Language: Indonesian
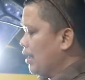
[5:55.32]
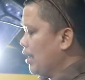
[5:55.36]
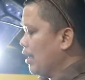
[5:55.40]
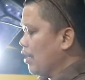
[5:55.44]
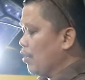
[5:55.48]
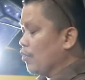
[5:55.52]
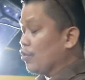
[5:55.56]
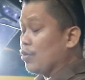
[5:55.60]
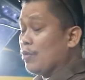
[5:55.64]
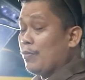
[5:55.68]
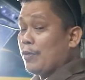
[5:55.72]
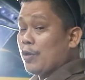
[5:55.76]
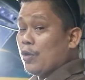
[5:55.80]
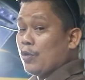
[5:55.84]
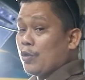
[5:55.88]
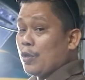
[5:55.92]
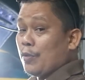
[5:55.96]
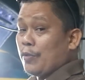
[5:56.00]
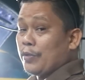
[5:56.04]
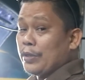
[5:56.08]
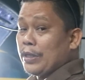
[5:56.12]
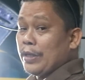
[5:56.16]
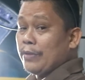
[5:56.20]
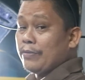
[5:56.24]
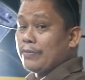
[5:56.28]
Halo Sobat
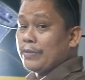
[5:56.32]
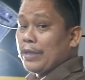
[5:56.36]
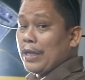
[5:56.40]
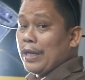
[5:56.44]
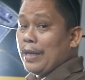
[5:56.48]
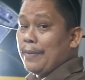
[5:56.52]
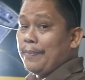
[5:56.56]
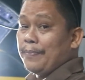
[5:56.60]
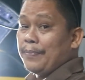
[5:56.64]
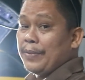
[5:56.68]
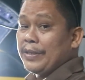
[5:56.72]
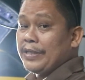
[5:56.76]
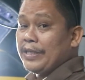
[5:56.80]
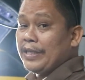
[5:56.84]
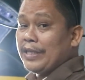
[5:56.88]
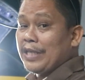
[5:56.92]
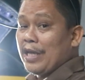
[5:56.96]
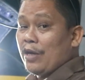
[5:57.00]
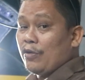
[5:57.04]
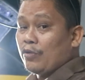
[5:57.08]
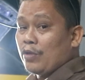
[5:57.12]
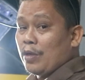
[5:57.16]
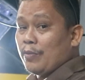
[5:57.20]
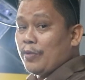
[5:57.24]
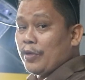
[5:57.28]
Otomotif, salam
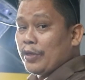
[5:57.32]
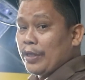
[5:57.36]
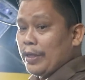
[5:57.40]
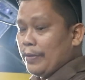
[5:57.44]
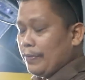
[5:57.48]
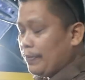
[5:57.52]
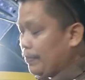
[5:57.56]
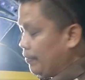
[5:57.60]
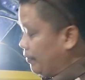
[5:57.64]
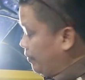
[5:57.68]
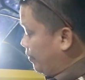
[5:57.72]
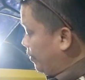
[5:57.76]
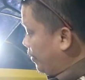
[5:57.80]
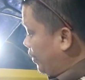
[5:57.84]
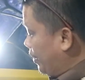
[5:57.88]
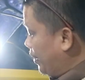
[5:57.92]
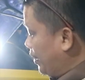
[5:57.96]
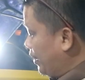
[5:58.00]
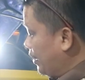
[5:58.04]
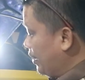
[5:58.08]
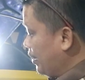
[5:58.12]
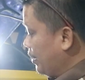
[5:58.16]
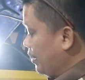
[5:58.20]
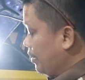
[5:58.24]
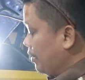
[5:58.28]
pecinta otomotif
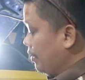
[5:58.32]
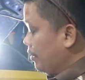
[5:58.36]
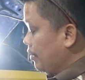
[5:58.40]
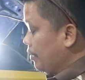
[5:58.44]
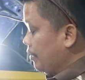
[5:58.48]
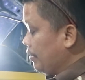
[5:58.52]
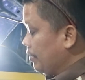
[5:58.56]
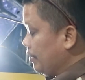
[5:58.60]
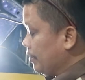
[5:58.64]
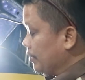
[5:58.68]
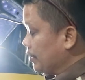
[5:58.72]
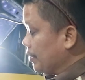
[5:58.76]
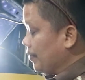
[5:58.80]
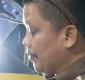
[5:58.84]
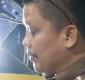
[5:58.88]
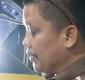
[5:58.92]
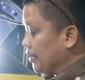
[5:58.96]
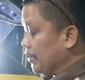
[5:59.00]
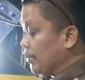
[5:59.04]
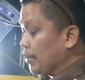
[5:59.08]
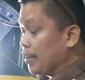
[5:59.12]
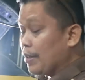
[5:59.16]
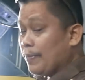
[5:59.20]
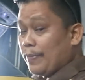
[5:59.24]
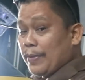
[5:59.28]
e,
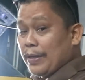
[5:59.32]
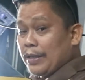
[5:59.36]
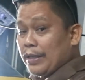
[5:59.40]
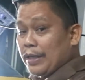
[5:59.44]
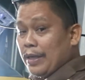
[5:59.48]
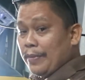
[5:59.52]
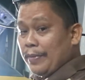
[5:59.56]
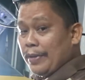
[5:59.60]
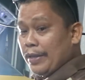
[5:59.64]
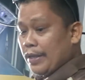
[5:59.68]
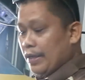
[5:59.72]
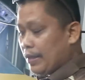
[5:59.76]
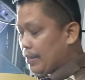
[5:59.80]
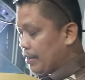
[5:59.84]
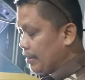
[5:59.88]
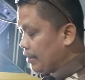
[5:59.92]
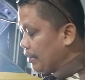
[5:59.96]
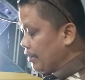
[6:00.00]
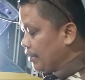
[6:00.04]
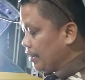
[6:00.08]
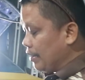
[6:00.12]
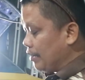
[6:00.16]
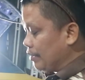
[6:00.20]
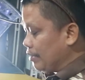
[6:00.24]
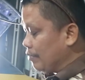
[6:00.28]
Seperti di depan kamera
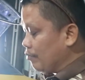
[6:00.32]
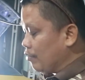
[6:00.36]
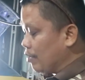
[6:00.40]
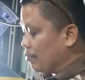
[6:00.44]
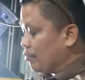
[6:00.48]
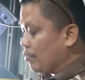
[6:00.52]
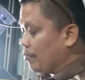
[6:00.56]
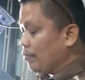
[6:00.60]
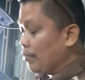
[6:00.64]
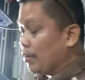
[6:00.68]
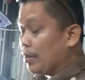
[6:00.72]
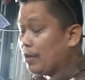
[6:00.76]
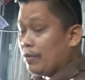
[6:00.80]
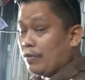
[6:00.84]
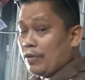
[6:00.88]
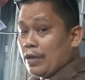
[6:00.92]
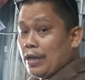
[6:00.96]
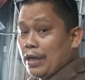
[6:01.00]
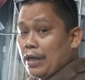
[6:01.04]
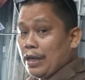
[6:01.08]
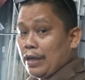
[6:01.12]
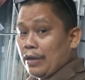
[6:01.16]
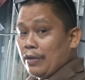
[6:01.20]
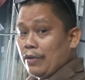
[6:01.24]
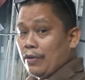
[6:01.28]
nih ada sebuah mobil
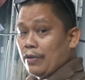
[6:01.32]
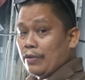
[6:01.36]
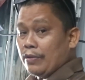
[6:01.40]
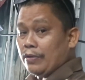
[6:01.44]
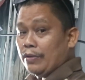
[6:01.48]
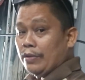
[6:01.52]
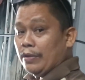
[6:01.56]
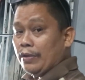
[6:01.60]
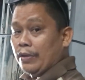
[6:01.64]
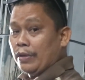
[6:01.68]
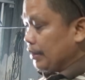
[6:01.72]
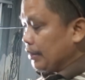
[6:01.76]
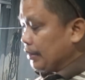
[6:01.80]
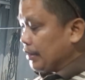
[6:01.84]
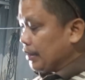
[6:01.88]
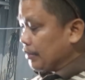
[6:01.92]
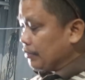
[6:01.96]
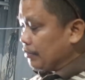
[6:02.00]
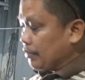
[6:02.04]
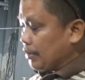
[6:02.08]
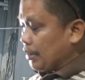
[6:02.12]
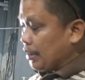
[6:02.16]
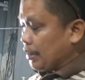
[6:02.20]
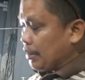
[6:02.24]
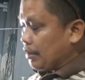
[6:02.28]
Honda Accord Kita
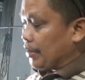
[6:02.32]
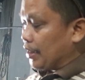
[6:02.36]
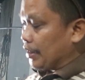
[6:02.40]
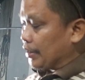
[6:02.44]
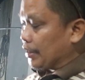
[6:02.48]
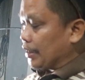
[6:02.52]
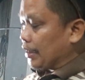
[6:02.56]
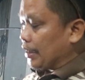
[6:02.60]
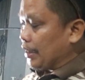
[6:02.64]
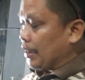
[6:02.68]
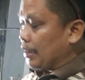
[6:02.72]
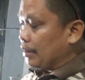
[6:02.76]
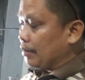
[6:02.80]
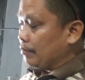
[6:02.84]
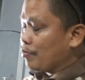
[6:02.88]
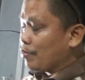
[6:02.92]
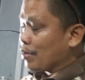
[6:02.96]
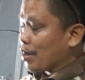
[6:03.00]
sudah menyelesaikan